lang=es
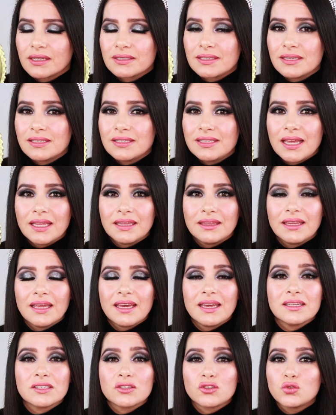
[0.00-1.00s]
Se
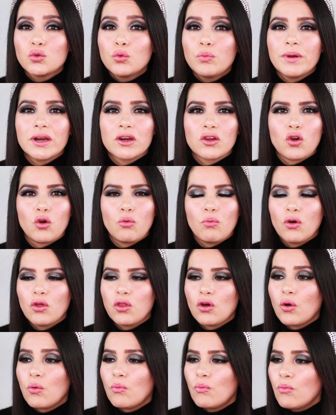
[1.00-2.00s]
siente súper
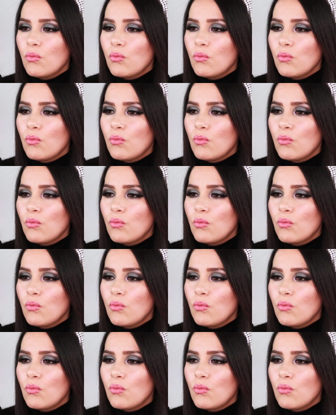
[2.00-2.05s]
cómodo,